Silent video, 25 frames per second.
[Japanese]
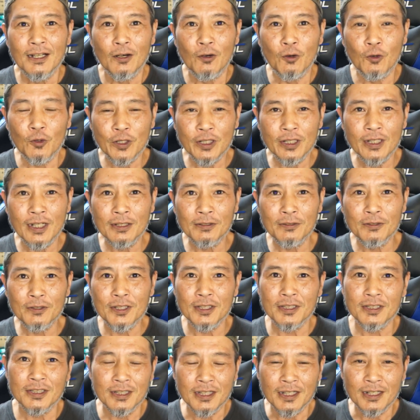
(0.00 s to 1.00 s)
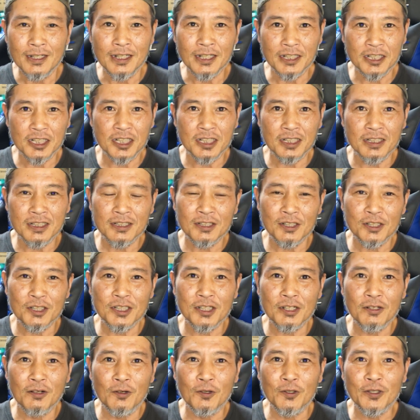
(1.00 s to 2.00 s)
沖縄のですね、歴史、そ
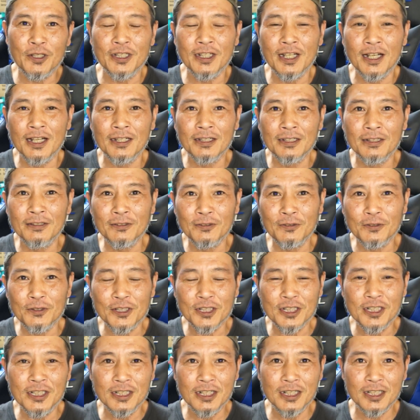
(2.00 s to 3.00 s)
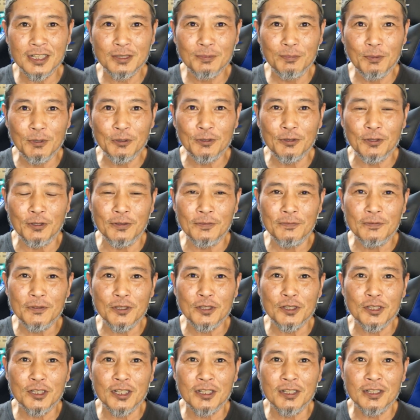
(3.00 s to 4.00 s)
して沖縄の心霊スポット、
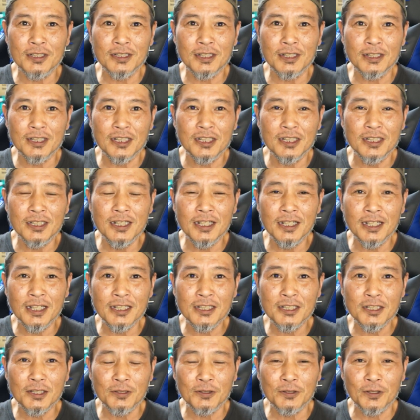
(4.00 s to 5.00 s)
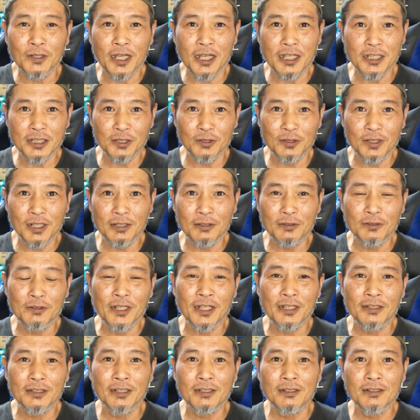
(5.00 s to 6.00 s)
そしてですね、心霊現象の検証などを
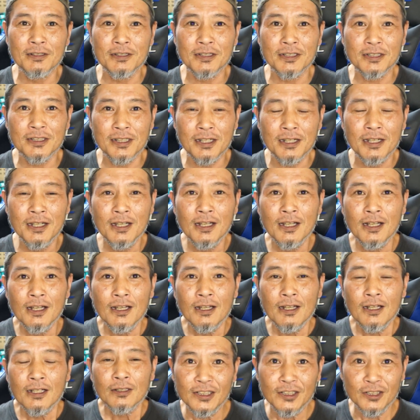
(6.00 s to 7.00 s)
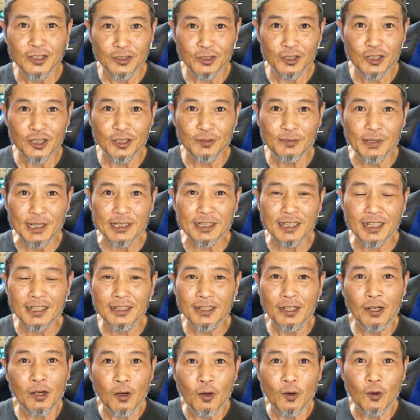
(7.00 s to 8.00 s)
やっているですね、YouTuber さ
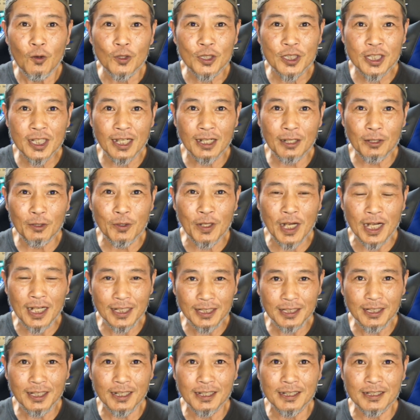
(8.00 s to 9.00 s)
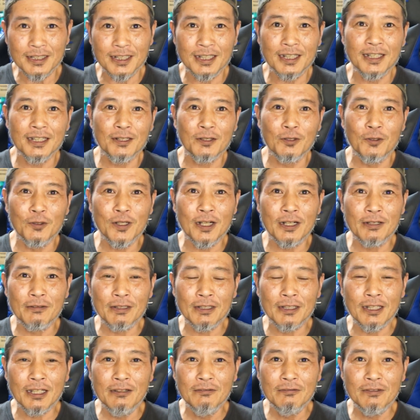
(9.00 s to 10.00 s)
んのお力を借りてですね、今回
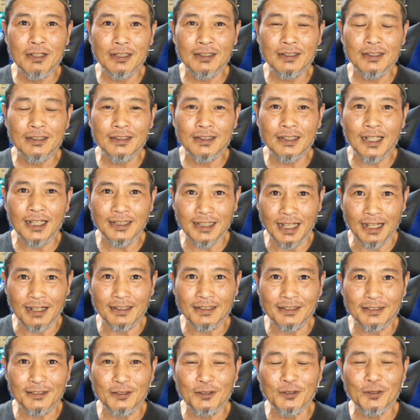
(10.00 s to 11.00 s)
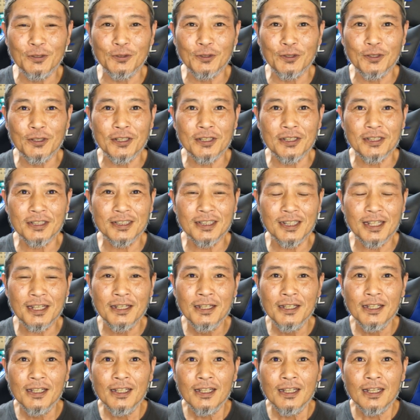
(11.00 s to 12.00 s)
は電話対談ということでですね、
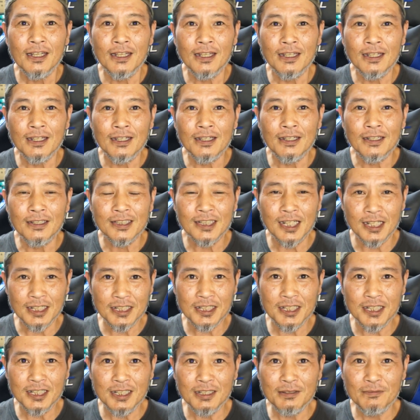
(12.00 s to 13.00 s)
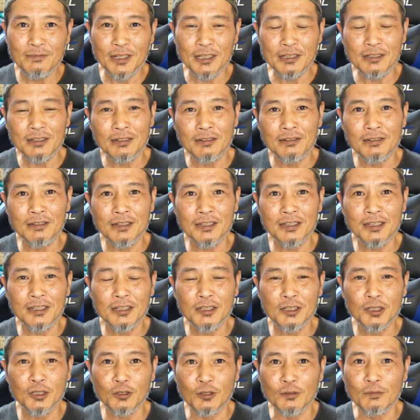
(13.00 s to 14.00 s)
えー、三振にまつわるです
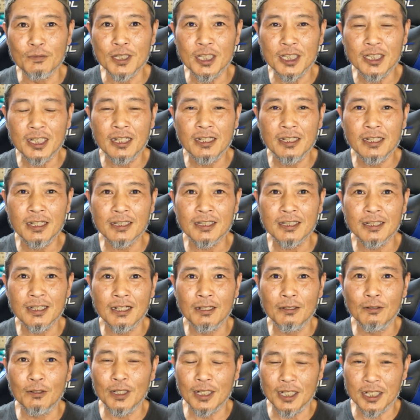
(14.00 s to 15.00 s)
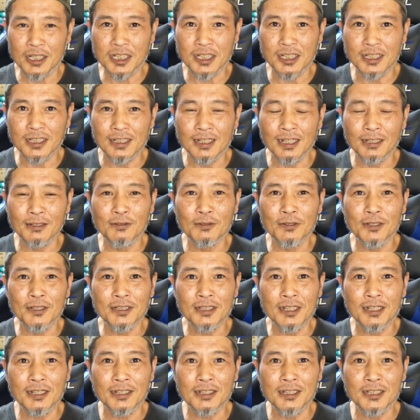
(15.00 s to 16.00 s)
ね、ちょっとミステリアスなお話などをで
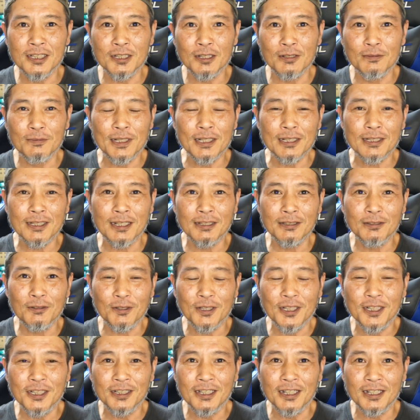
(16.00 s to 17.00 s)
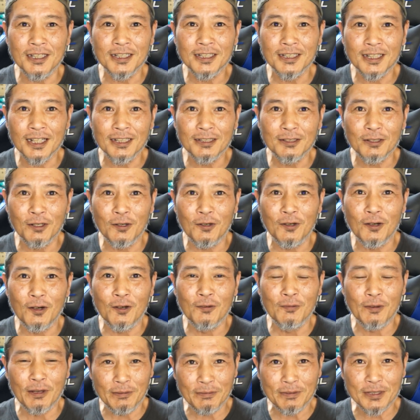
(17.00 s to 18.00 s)
すね、一緒に皆さんと聞いていきたいと
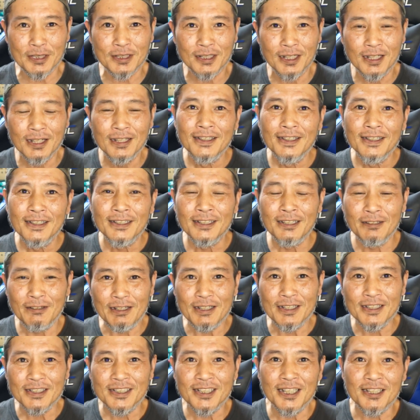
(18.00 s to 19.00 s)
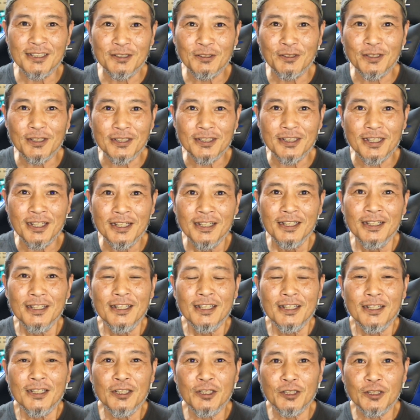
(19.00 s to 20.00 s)
思います。では、早速ですね、
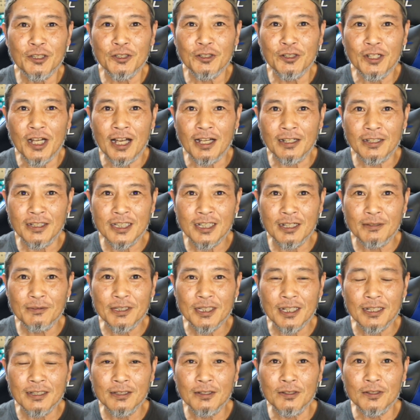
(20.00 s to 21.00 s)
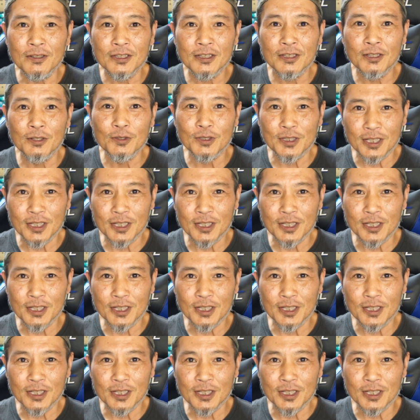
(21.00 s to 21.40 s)
琉球アギジャビさんの宗